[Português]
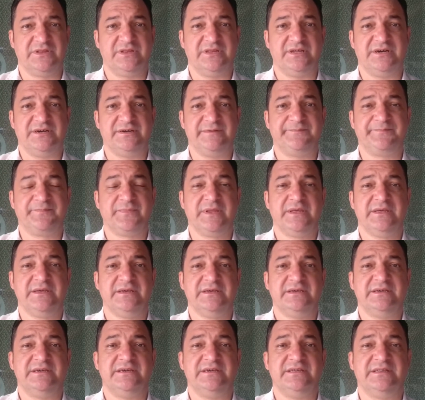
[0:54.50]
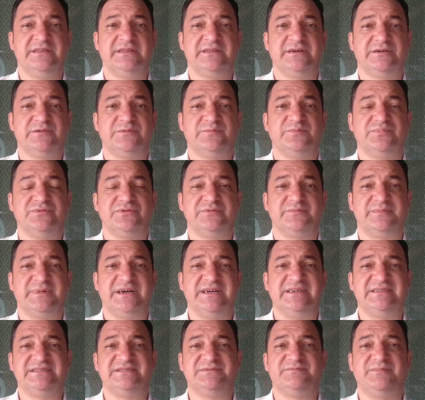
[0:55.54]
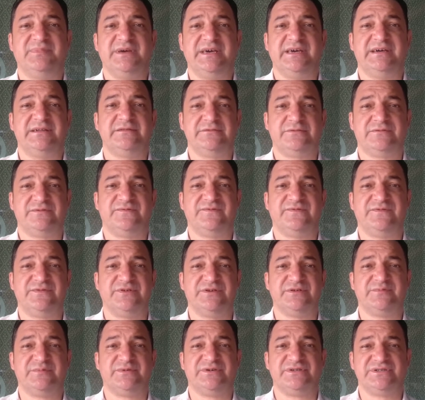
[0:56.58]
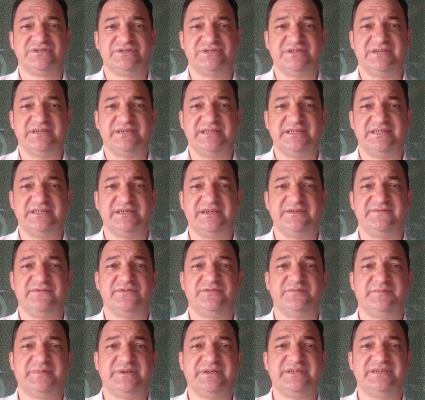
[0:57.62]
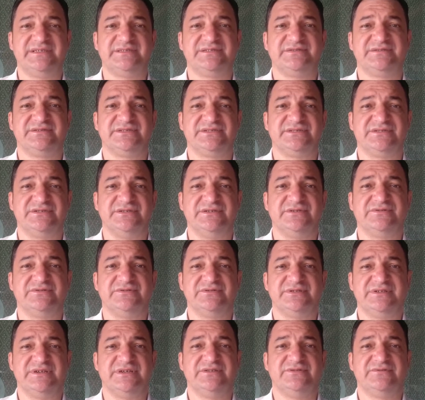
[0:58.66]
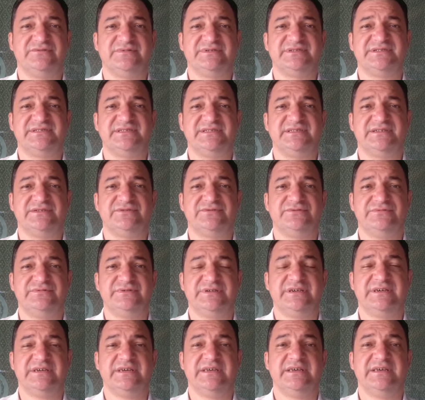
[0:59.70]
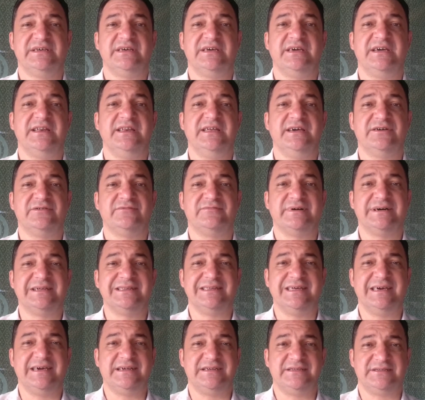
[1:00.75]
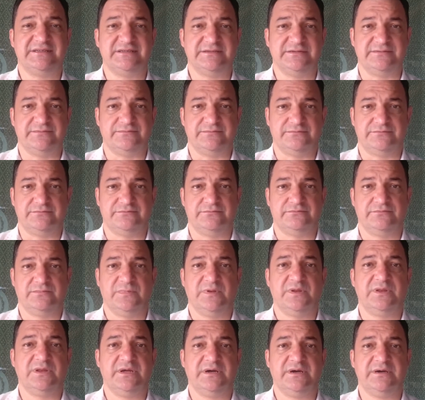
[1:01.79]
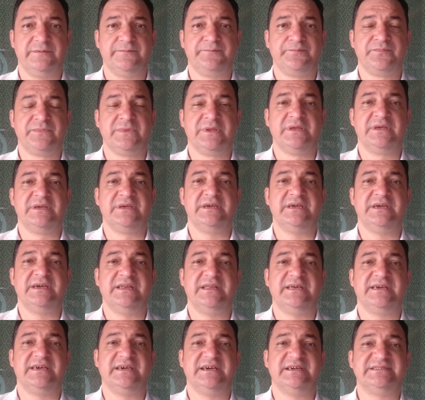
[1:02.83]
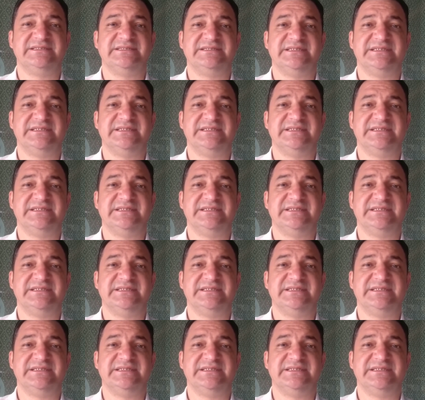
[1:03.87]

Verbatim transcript: Tá? Então, por mais belo ou formoso ou agradável que pareça o sonho contendo uma assinatura, ele é um alerta. Tá? Ele quer